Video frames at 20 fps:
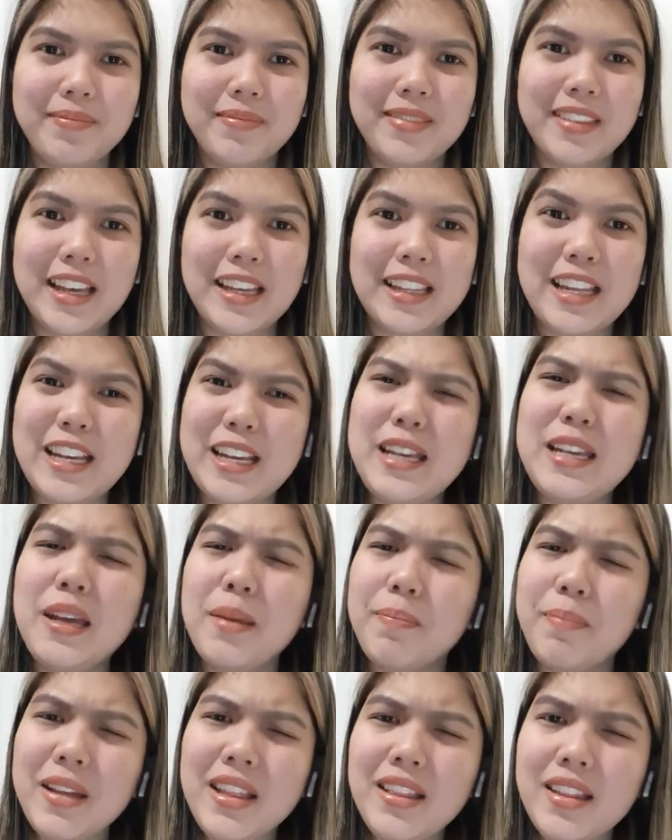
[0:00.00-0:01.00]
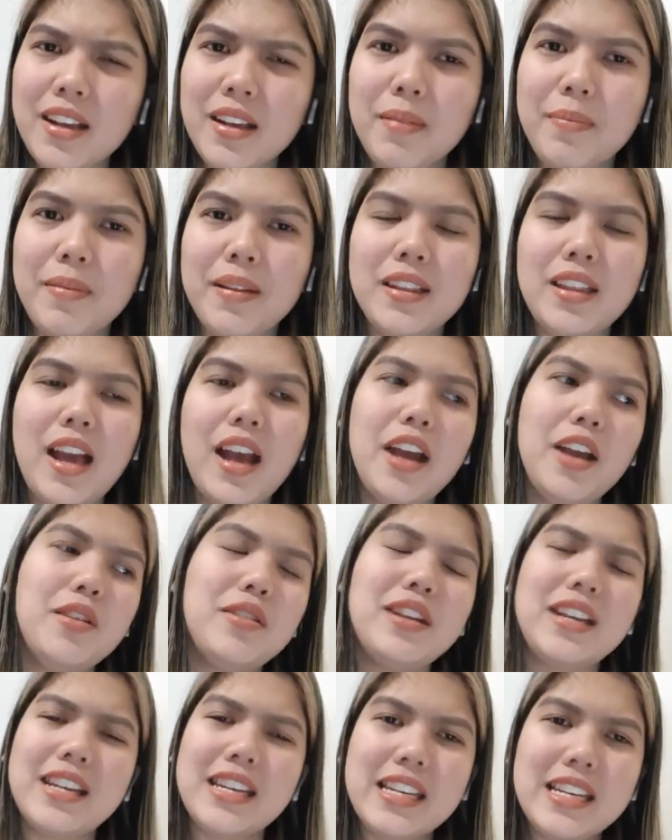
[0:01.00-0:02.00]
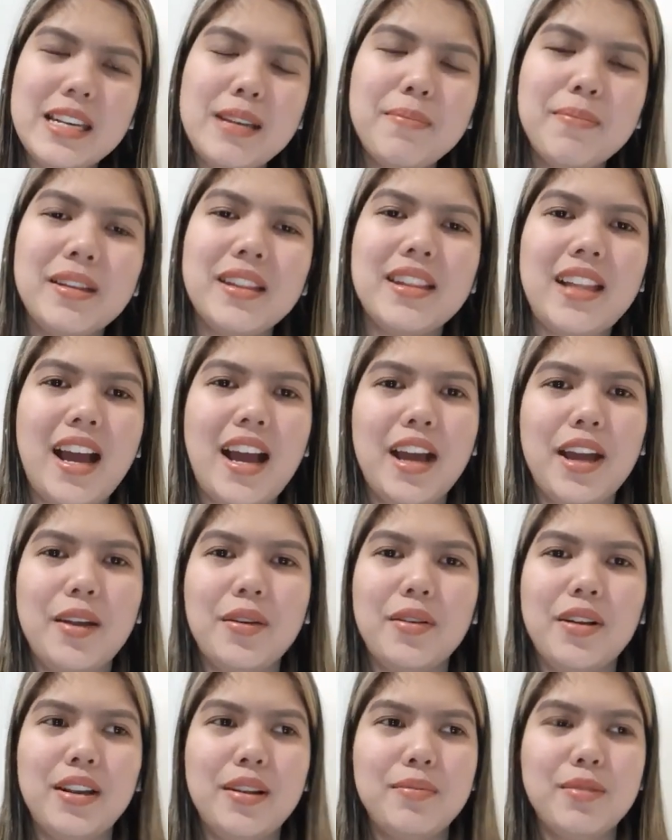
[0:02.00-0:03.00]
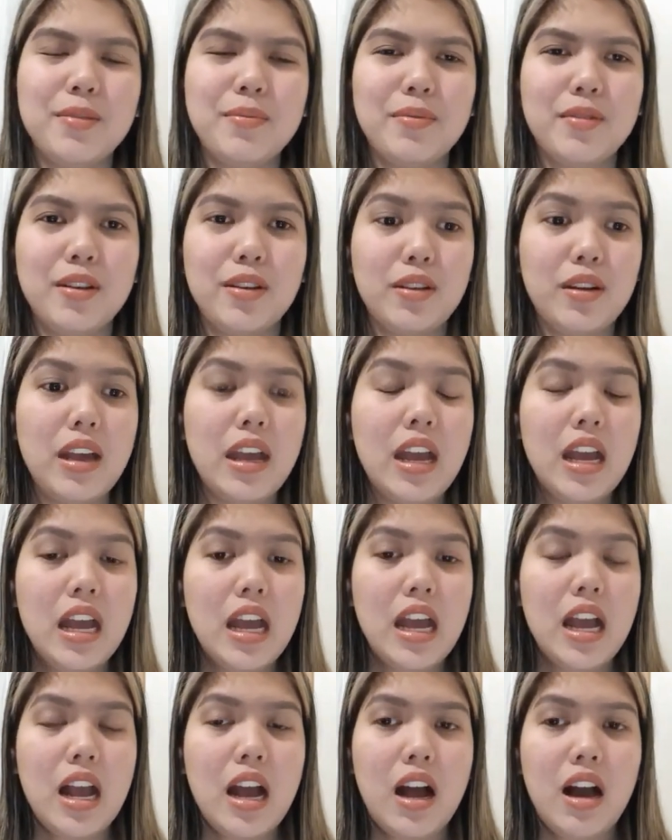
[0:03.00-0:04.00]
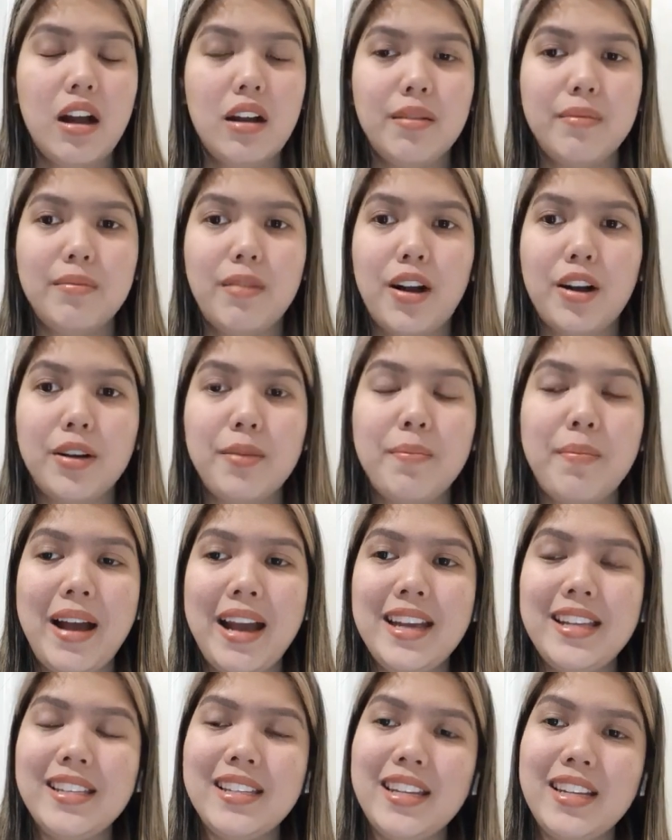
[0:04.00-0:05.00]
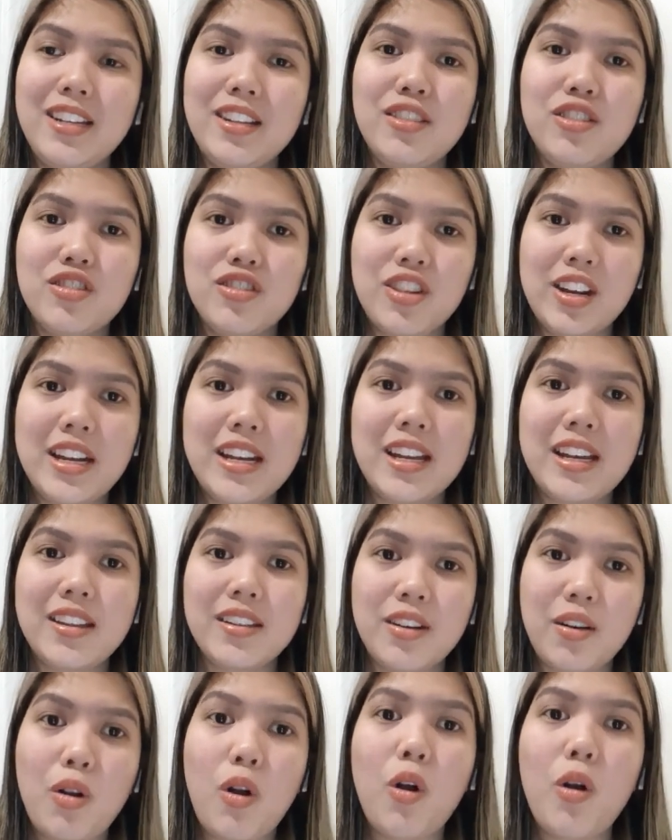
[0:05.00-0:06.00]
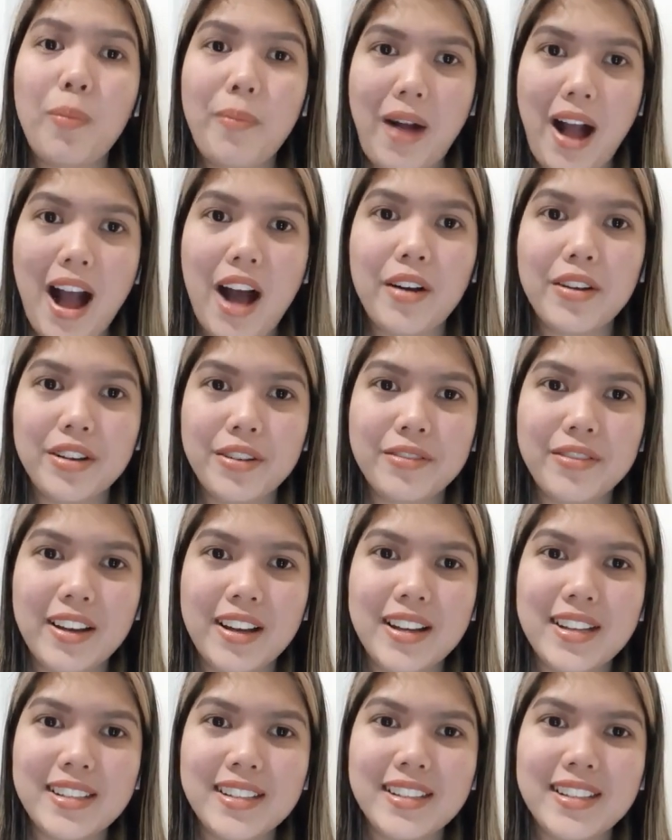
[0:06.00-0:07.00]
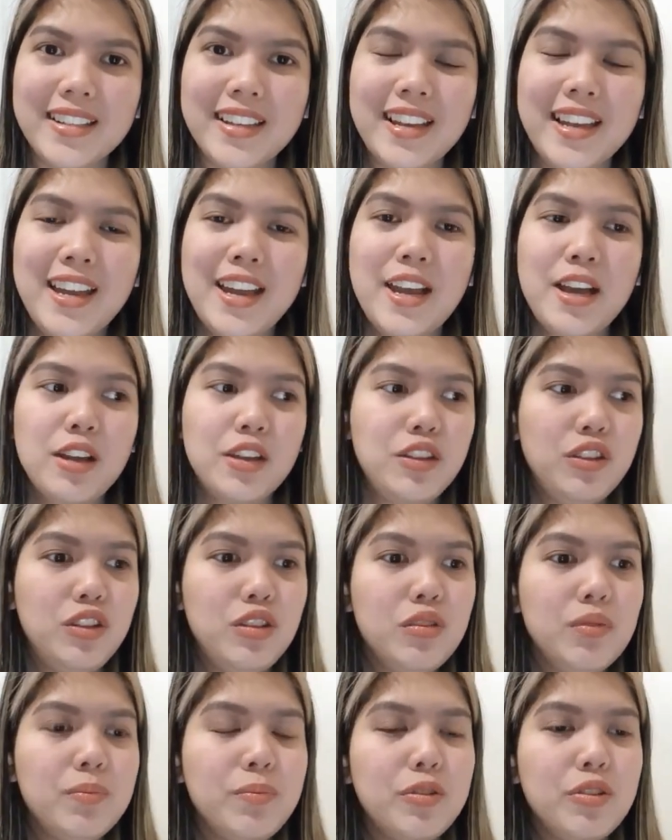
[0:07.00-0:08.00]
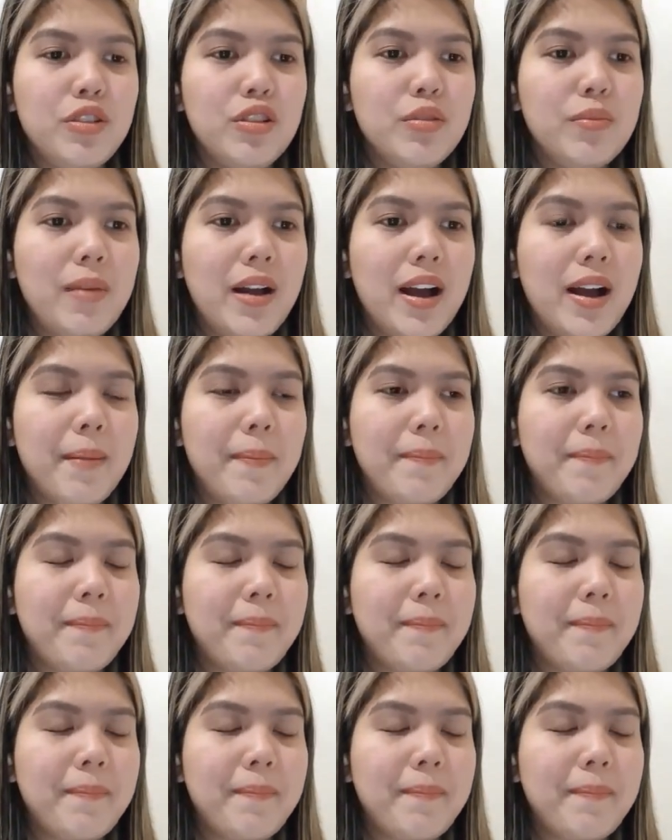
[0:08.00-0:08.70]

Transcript: nagigipit na gipit tayo, naiipit tayo, alam niyo po yun, um, our mindset is draining the hope out of us. Yun po yung mga